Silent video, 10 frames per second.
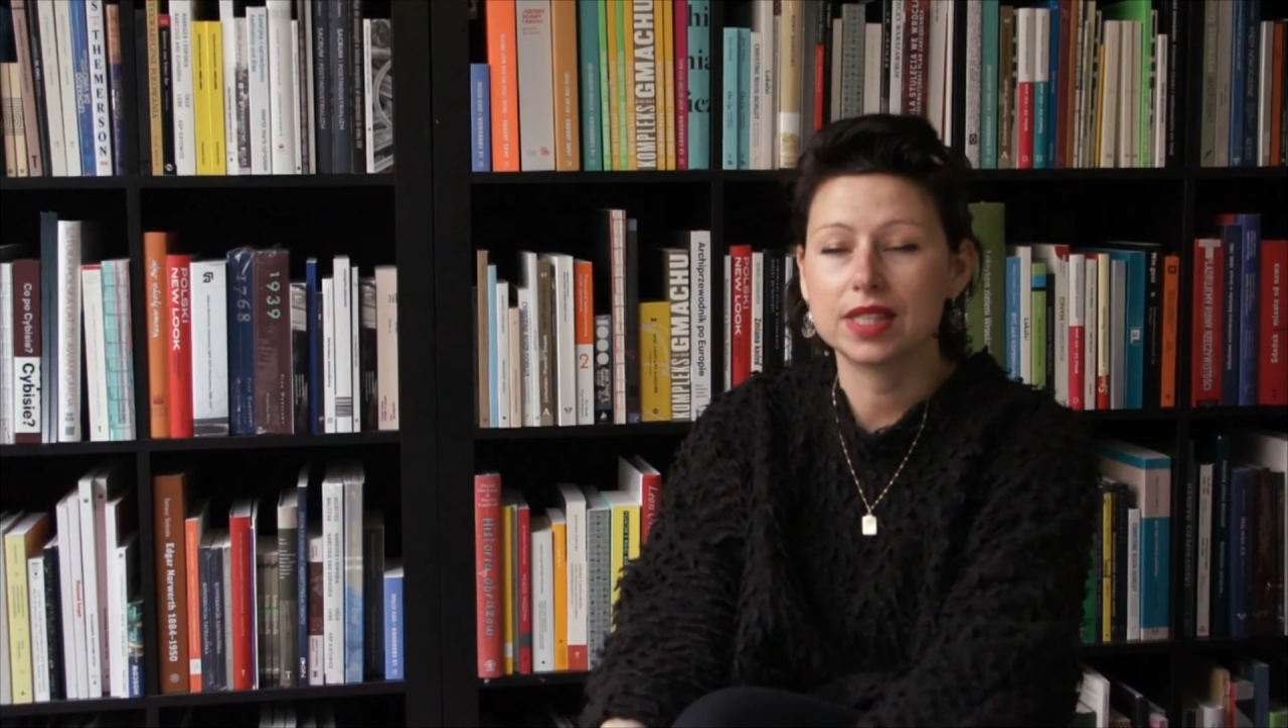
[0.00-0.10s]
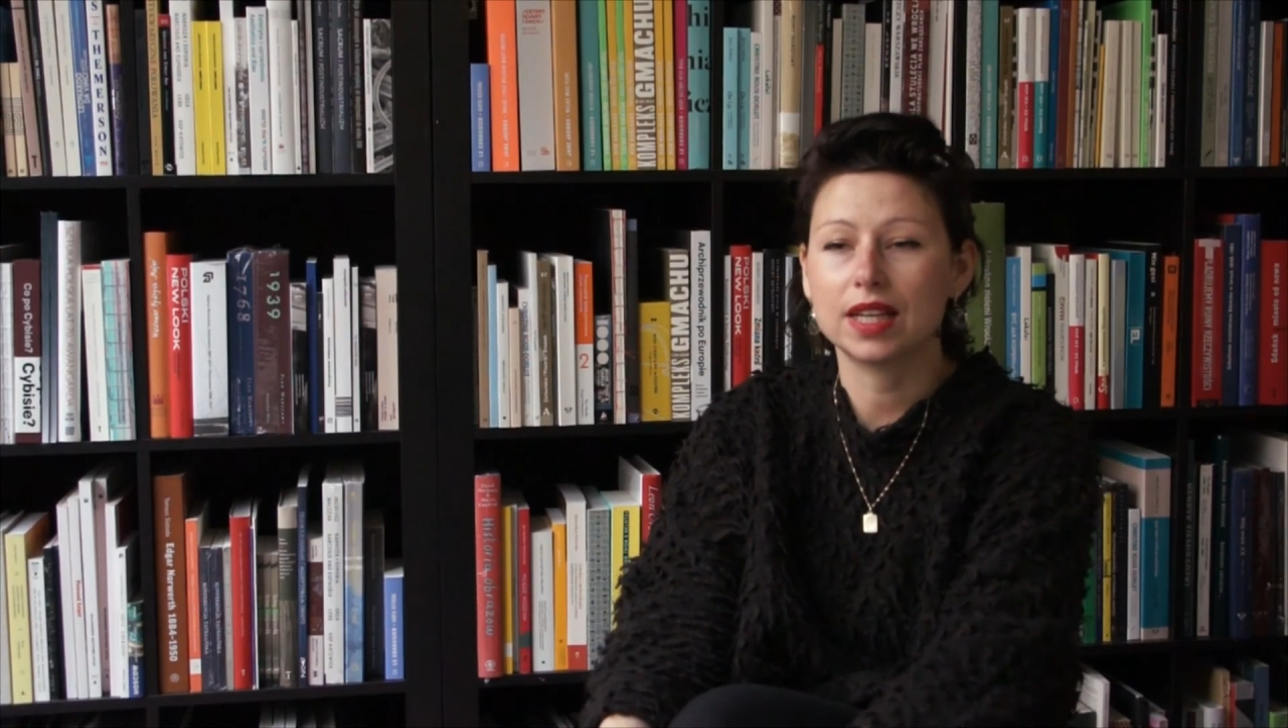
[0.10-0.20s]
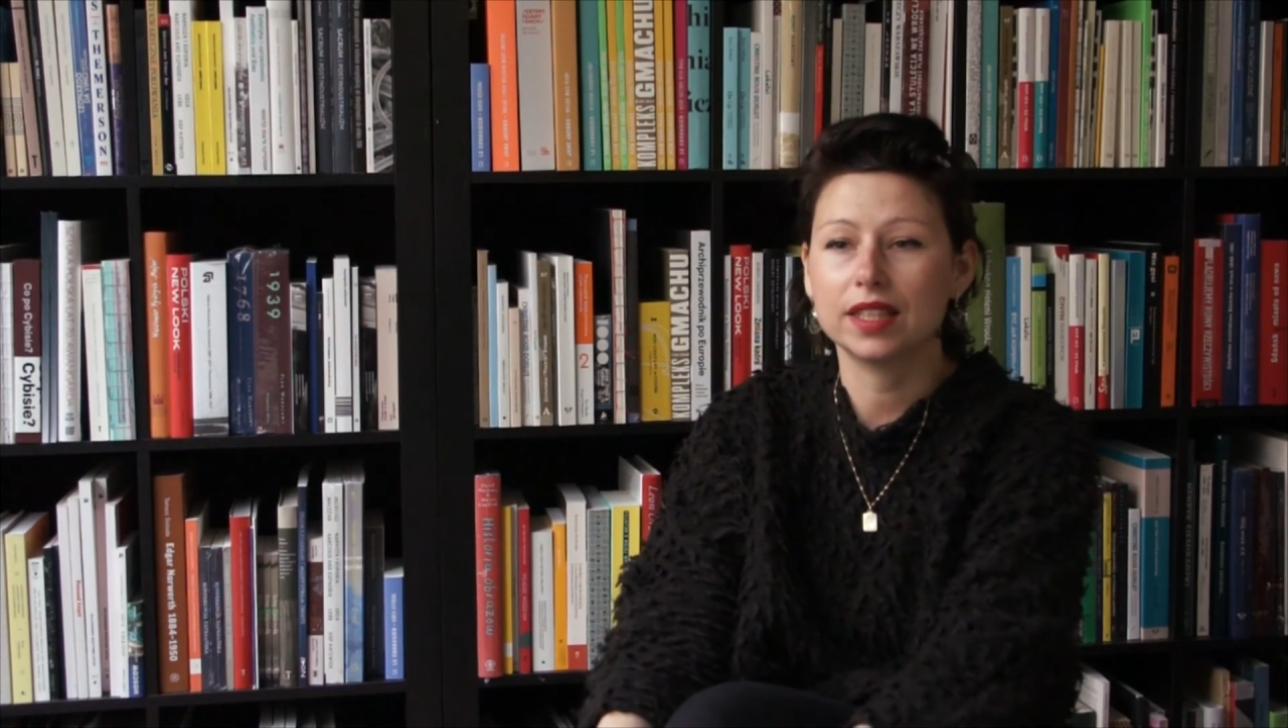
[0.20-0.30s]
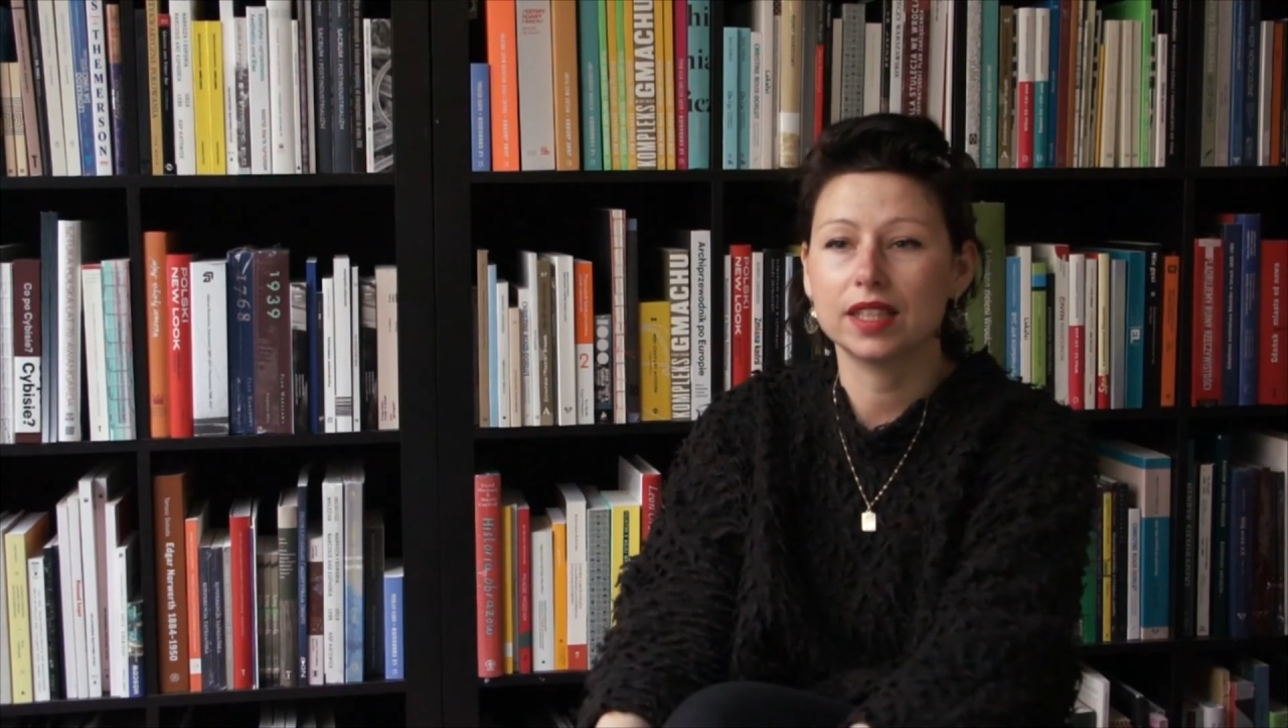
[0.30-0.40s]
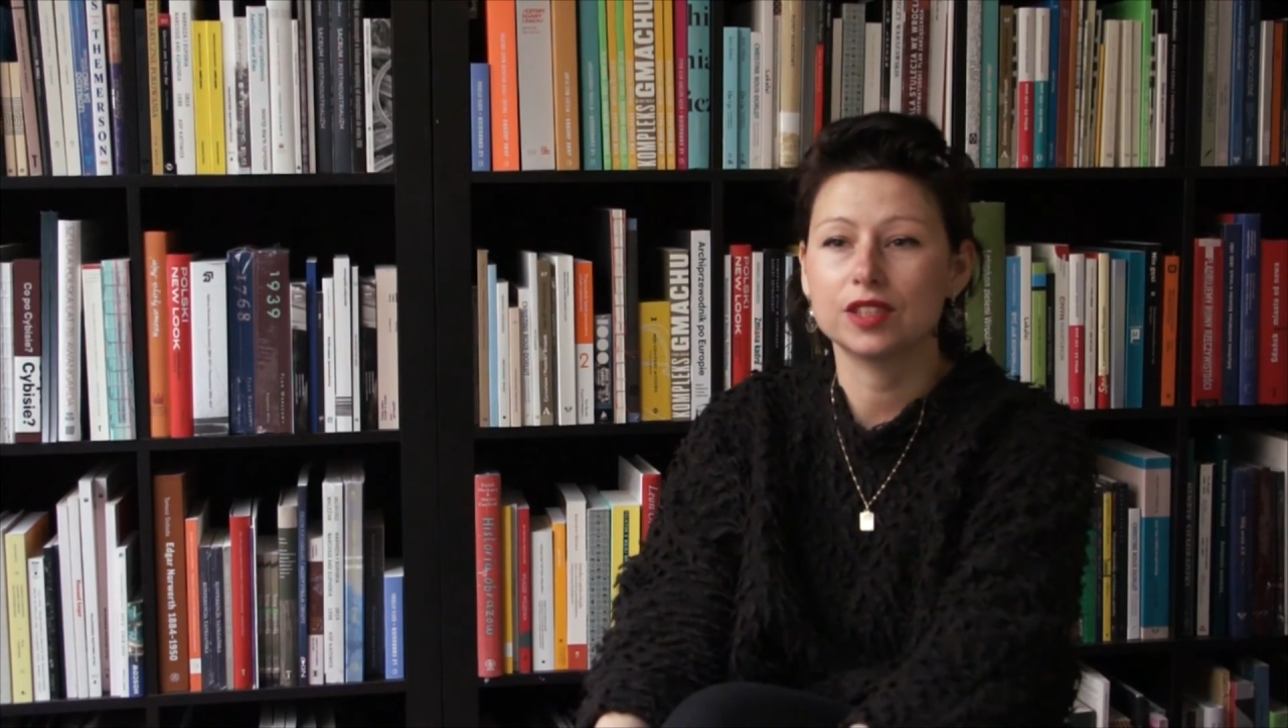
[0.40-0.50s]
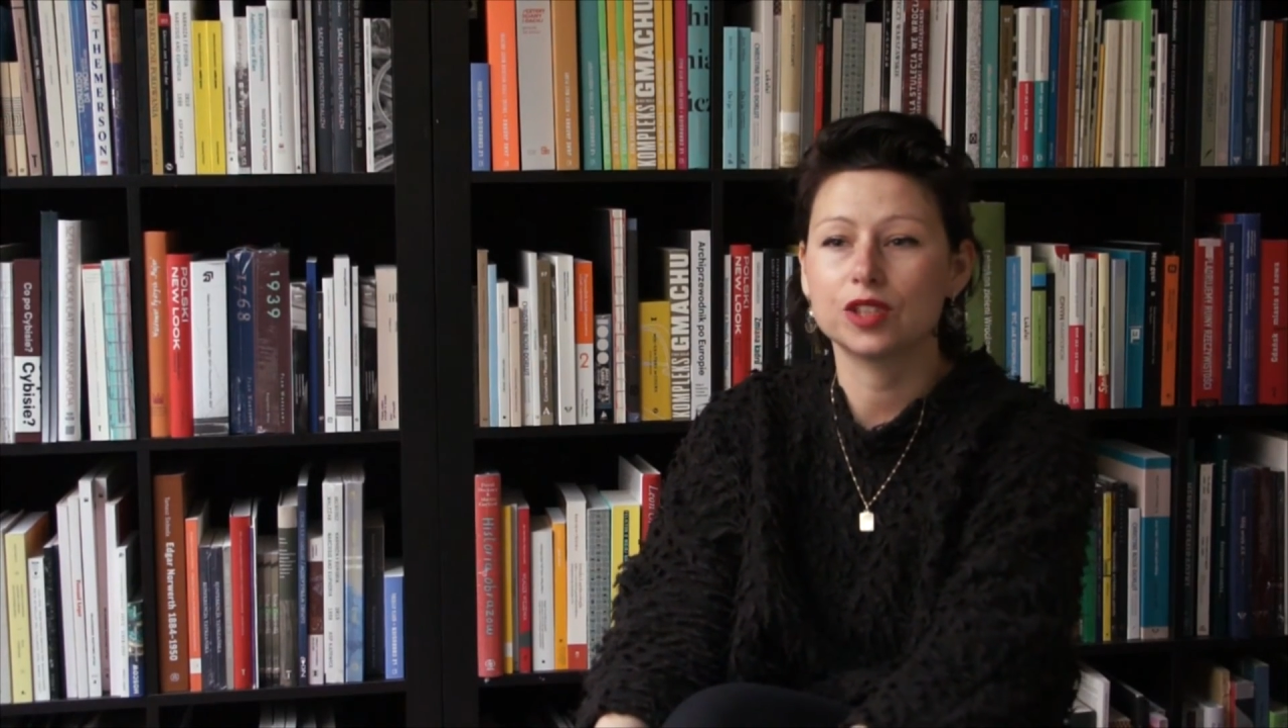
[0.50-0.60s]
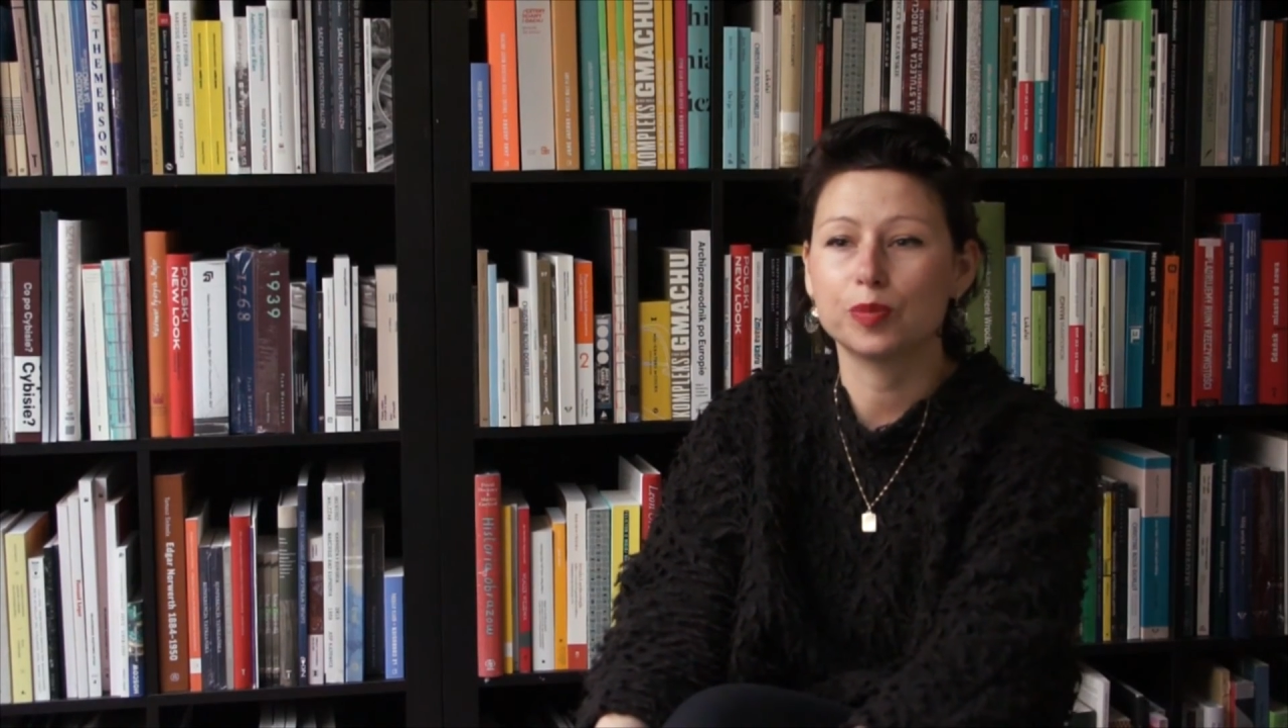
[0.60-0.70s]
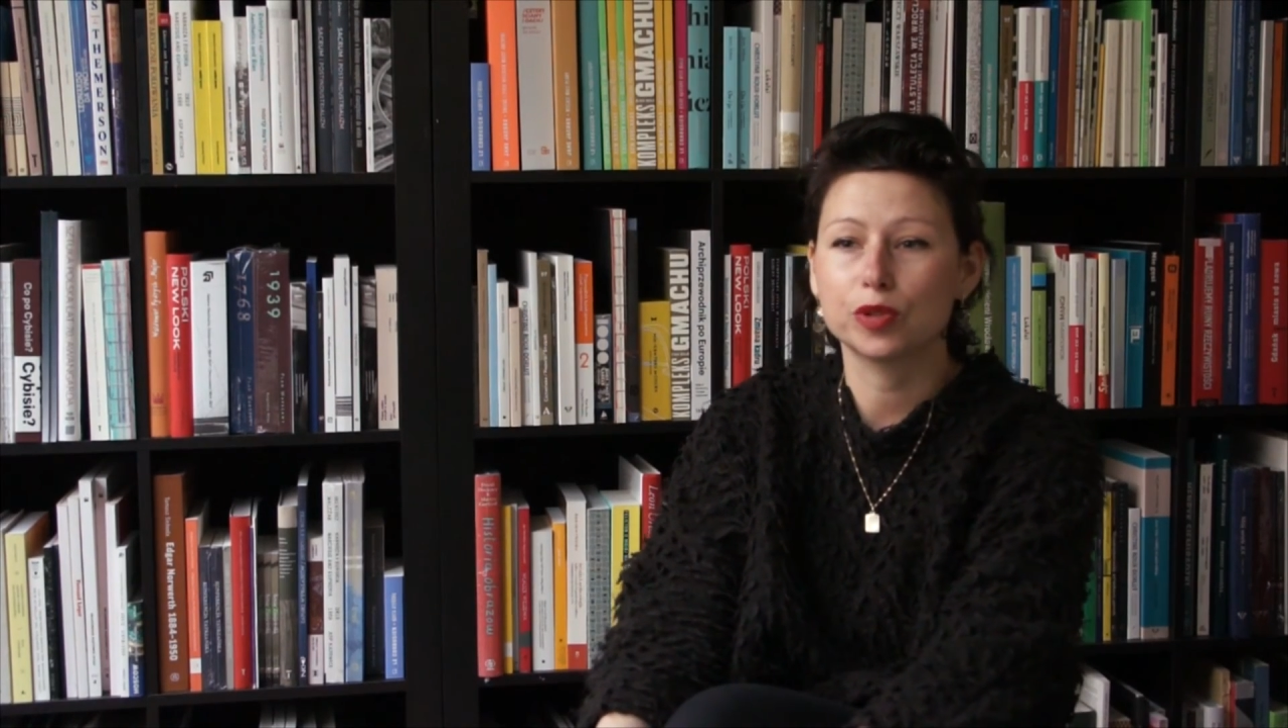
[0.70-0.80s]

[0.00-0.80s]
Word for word: zajęć